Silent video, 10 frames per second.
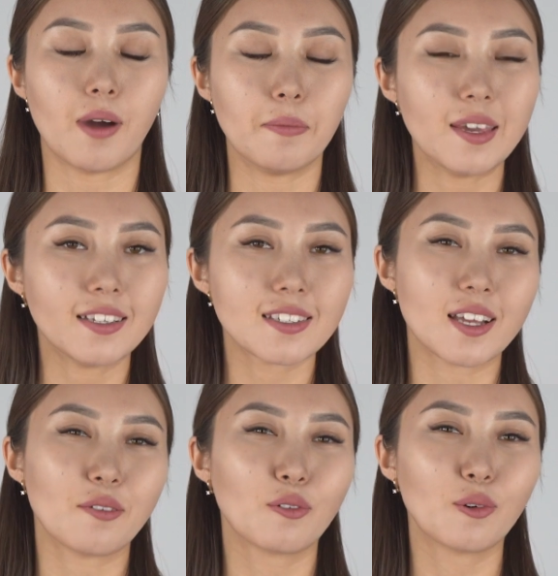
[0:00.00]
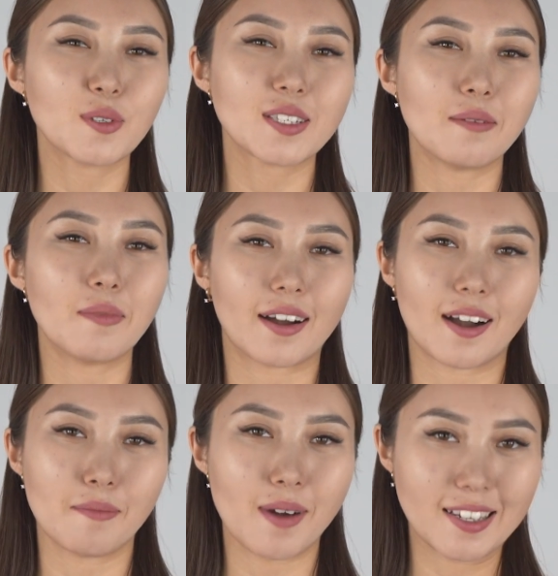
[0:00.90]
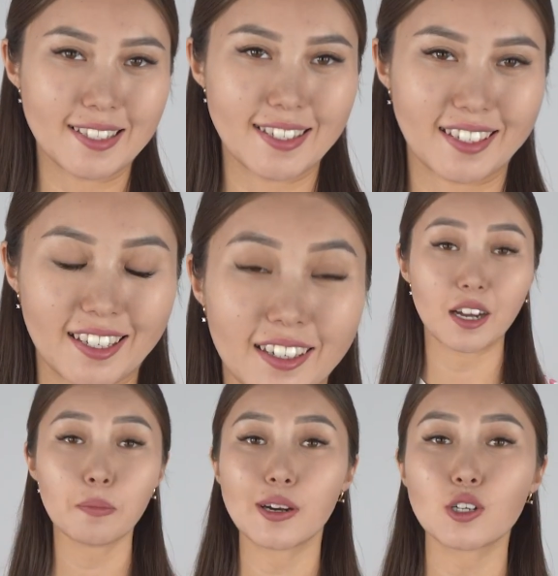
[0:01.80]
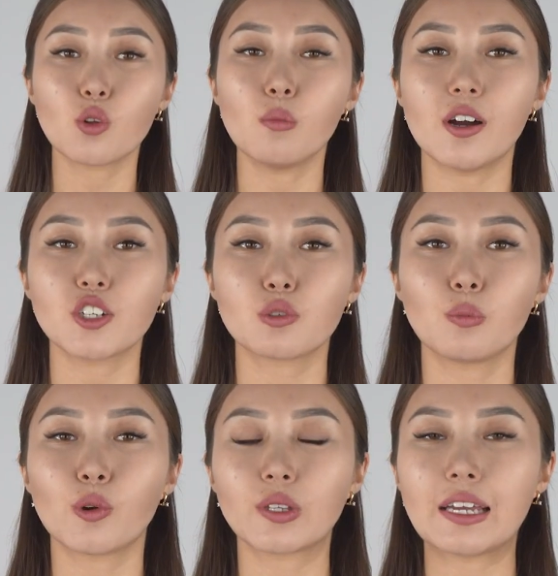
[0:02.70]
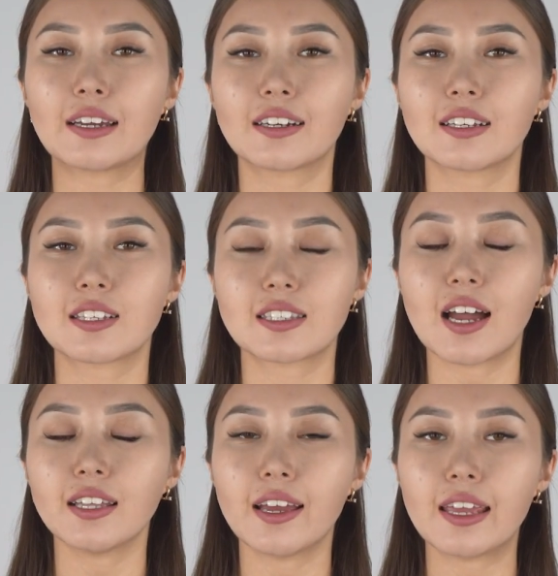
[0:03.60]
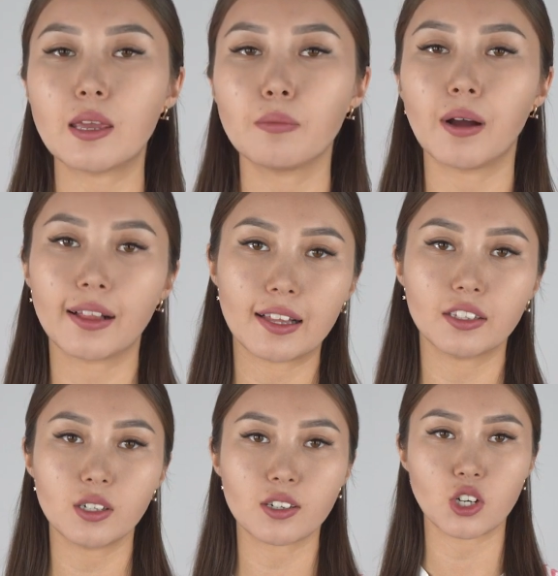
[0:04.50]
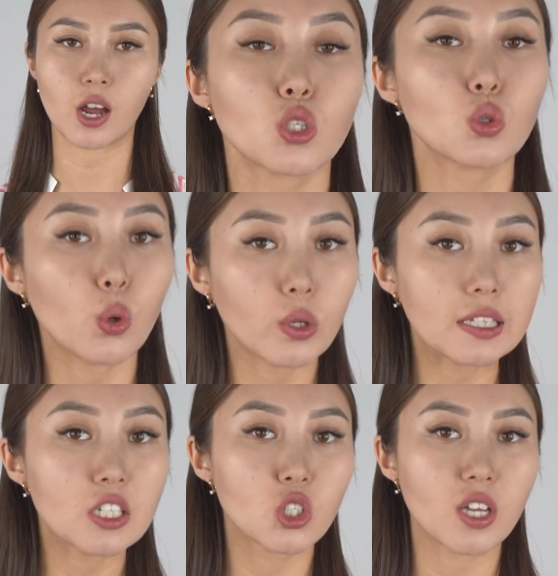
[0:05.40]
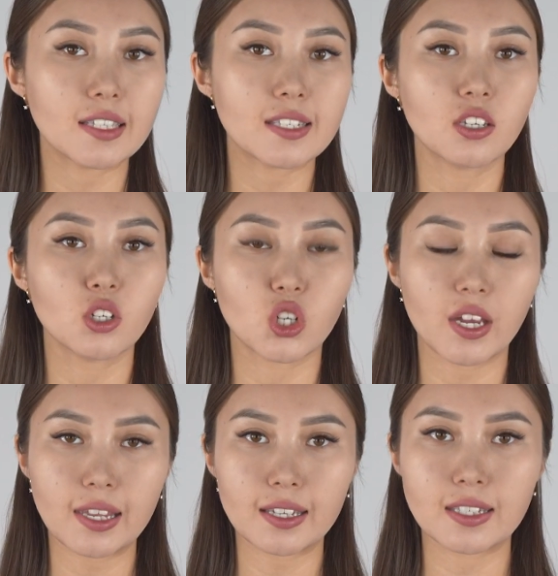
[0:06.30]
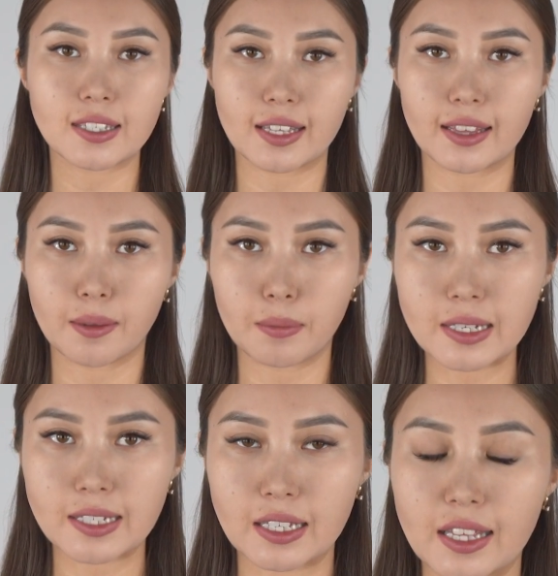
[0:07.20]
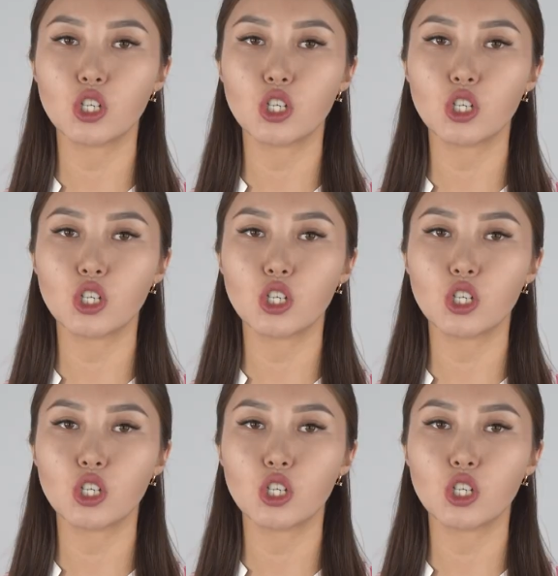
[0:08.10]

Победа со вкусом романтики. Как прошел матч сборной Кыргызстана и Бангладеша? Стоит ли ждать снижения цен на бензин?